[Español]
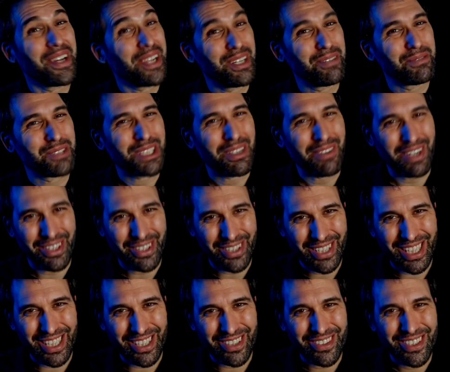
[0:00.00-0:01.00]
porque no hemos
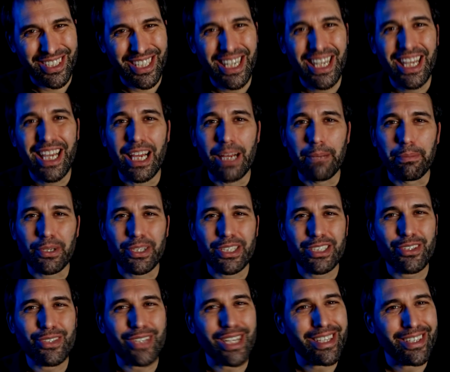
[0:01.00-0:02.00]
hablado de ello. El
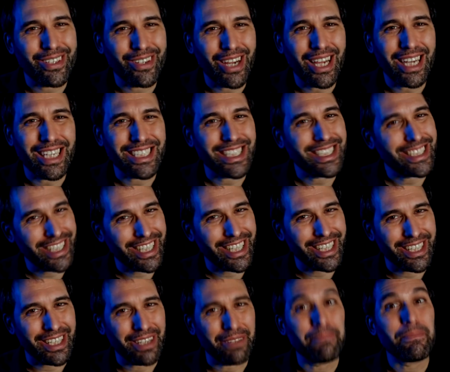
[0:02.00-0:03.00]
proceso tradicional es el
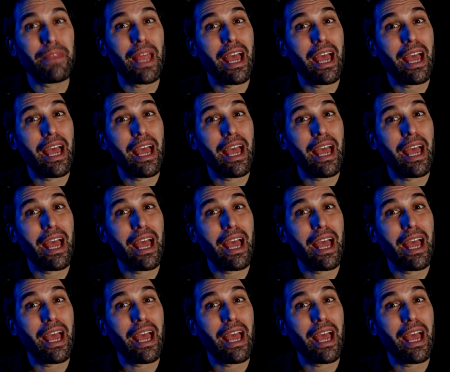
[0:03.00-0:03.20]
siguiente